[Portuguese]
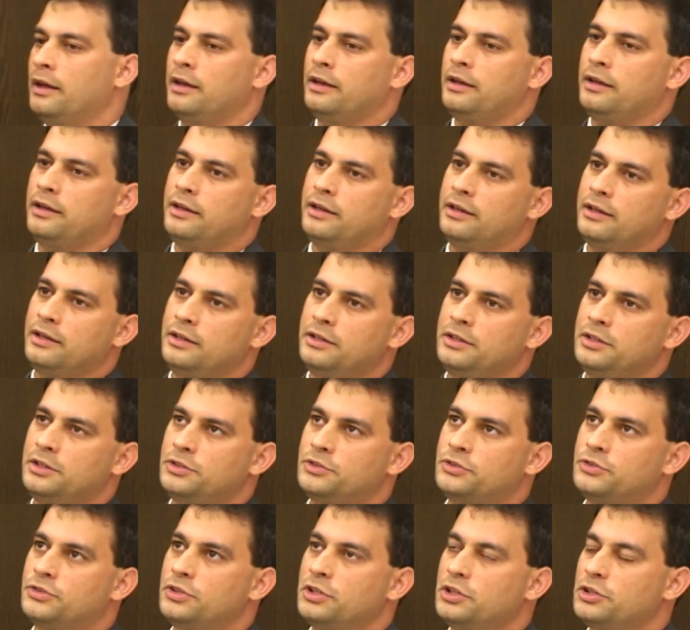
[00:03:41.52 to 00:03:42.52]
eles
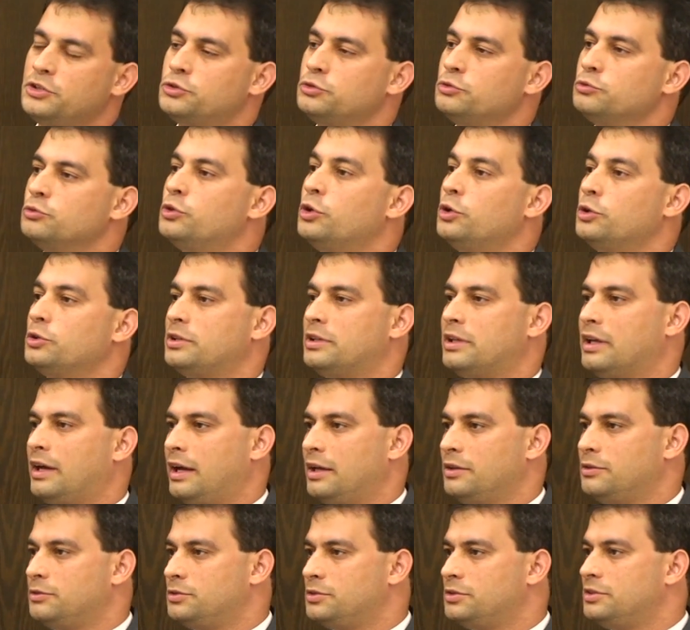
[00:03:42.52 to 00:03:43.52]
sejam
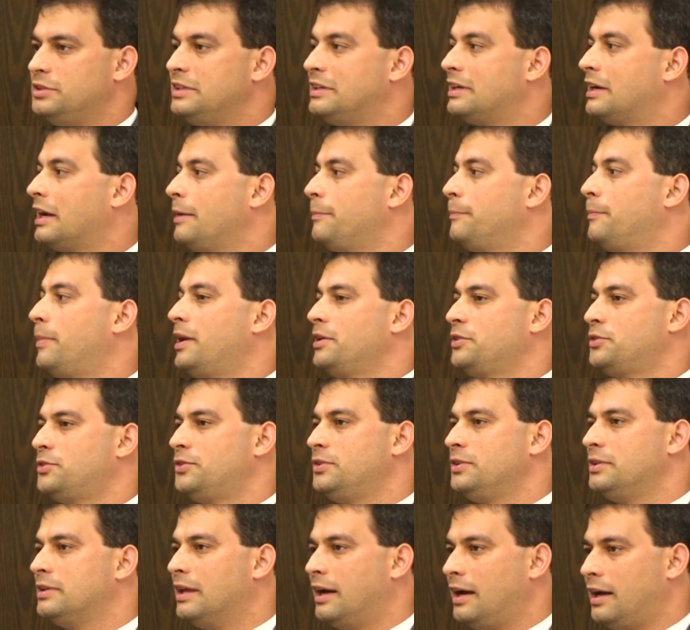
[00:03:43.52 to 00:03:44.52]
dotados de
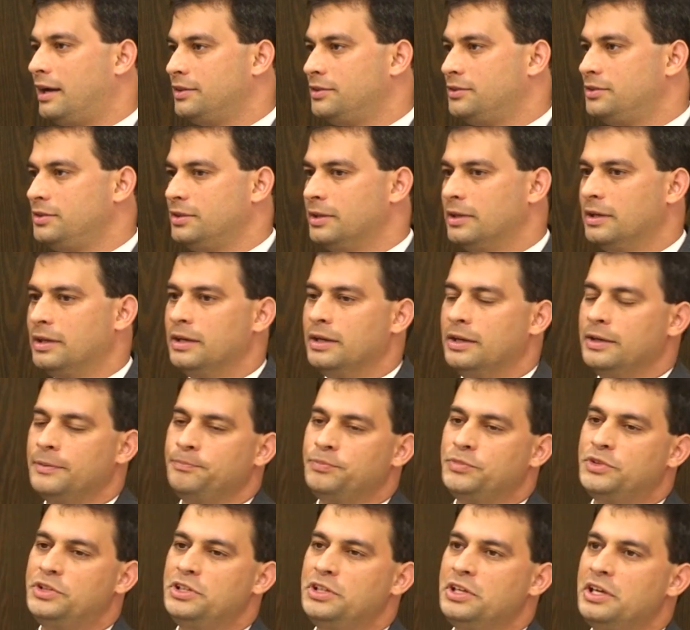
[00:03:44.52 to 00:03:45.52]
capacidade
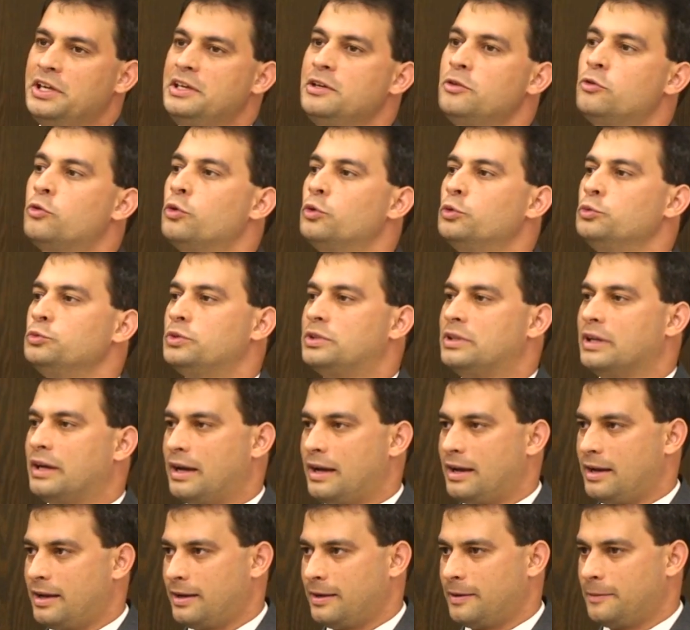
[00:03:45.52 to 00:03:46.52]
de
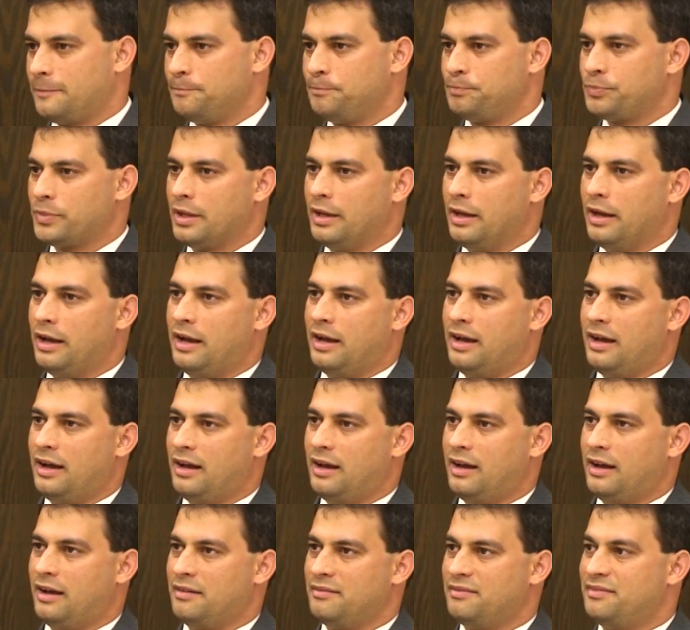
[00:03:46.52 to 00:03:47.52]
encontrar
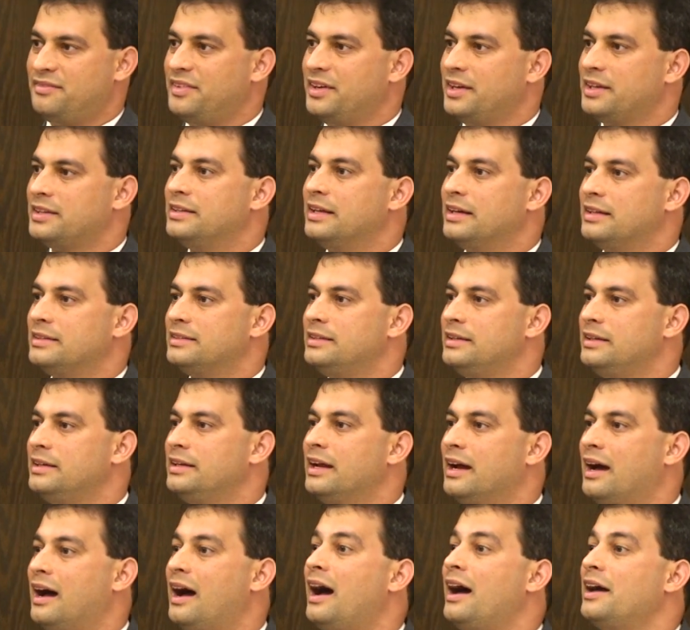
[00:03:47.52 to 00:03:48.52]
a
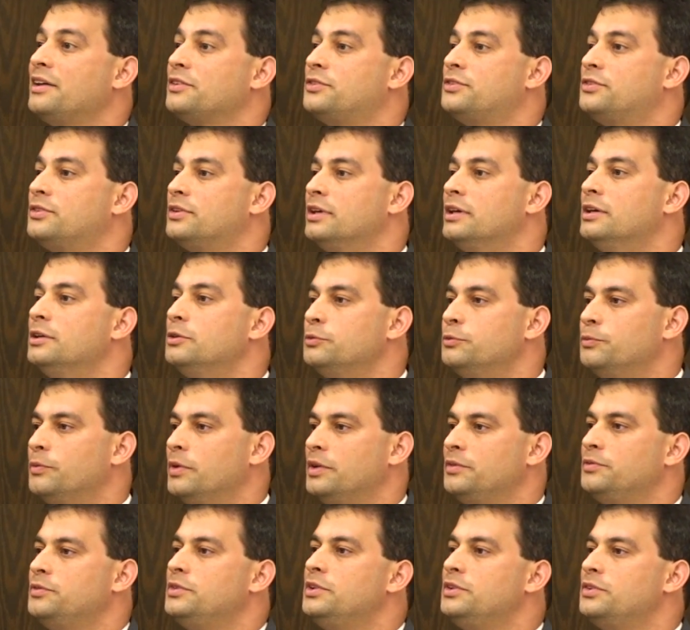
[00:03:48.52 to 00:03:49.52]
verdadeira razão
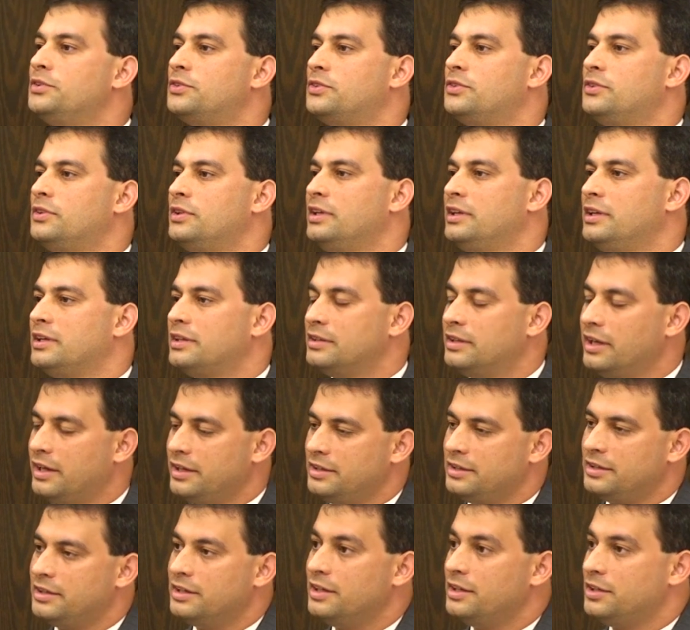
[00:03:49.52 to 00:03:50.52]
de ser da
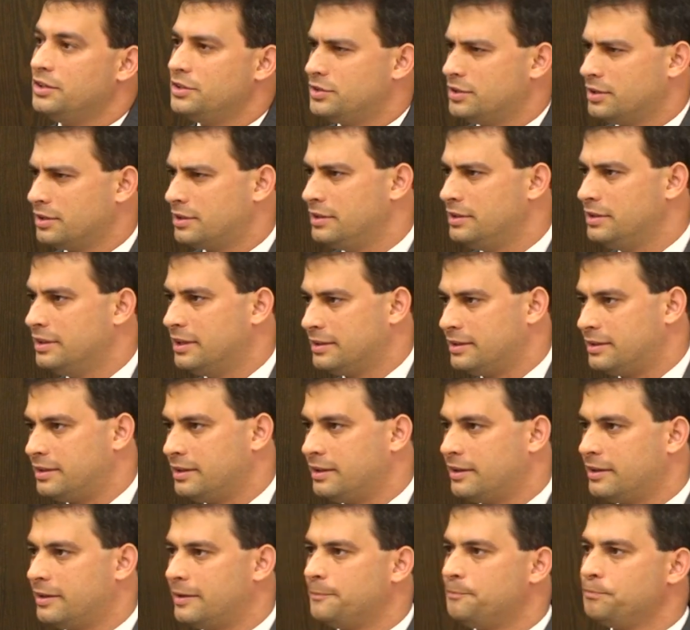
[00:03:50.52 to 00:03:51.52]
igreja aqui na
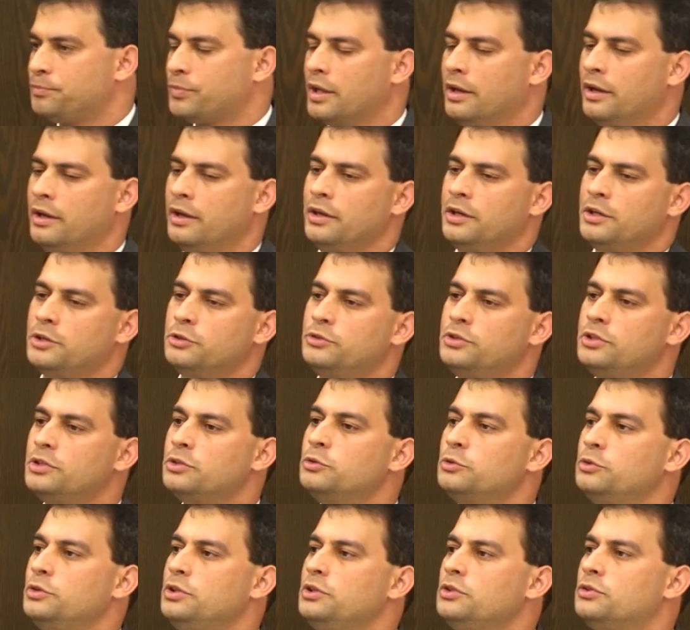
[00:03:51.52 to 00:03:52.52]
terra. Eu
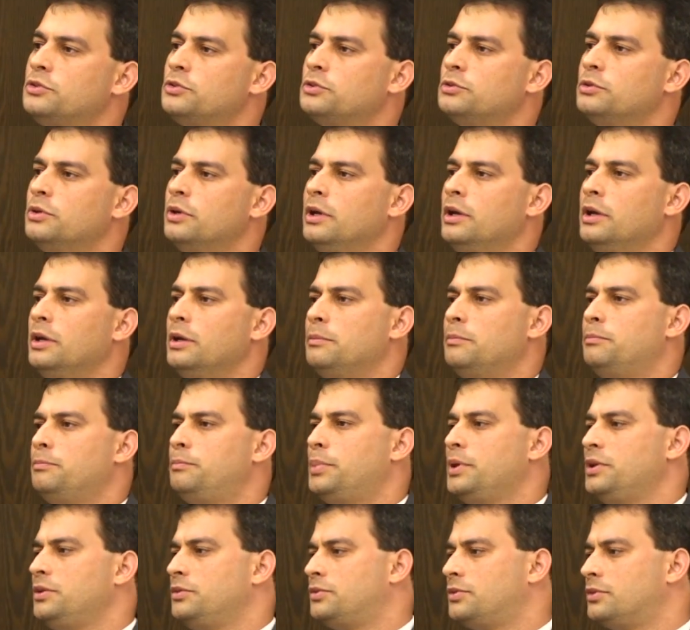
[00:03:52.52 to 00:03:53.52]
digo isso
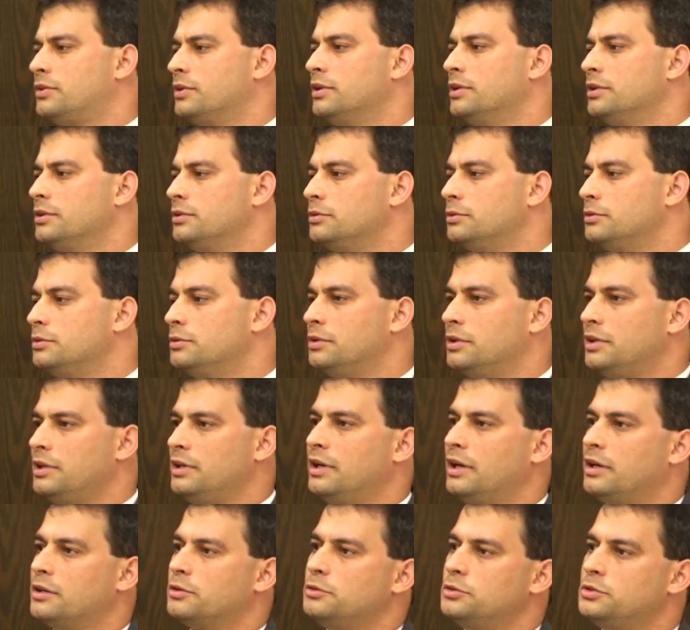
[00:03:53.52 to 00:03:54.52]
pensando
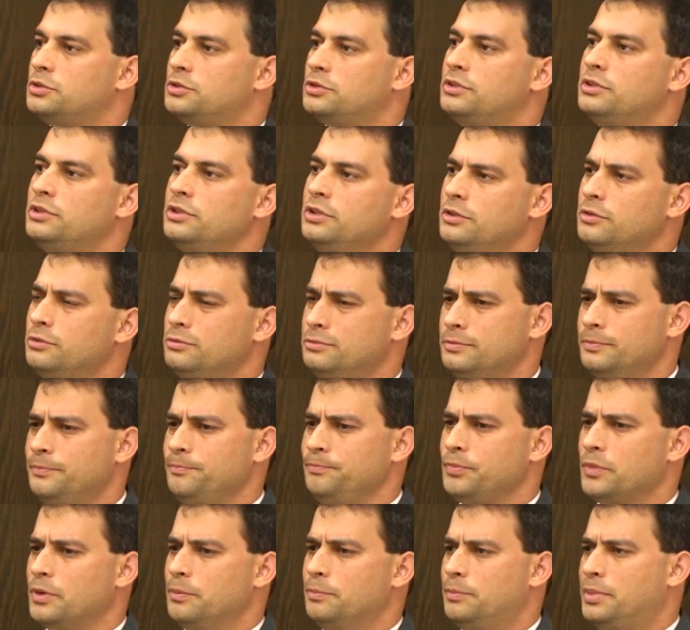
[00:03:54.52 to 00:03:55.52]
em Agostinho,
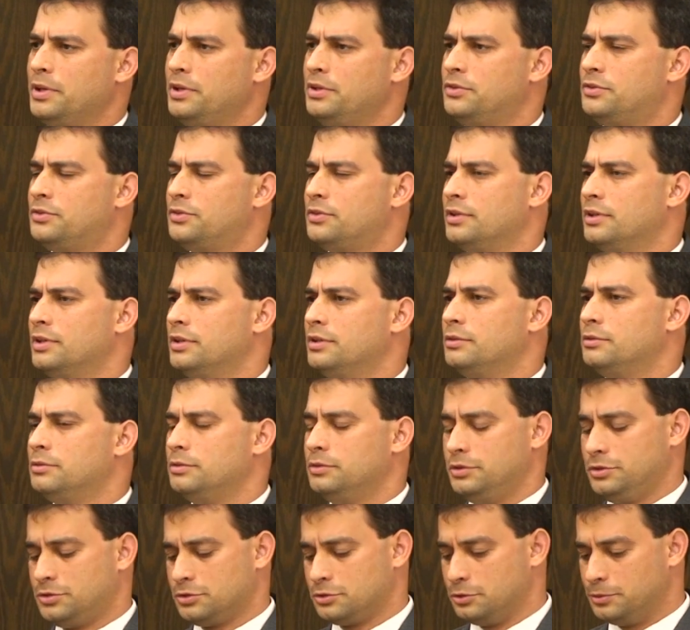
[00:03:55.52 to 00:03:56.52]
pensando,
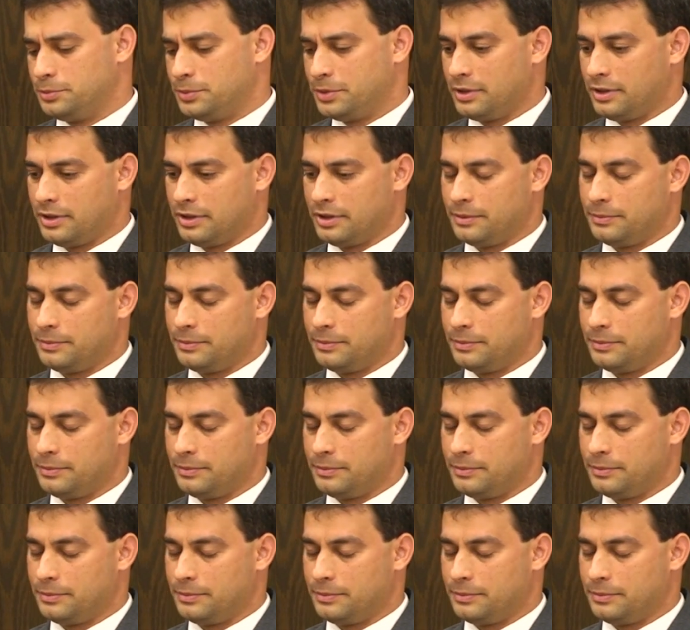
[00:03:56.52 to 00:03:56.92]
desculpe, é,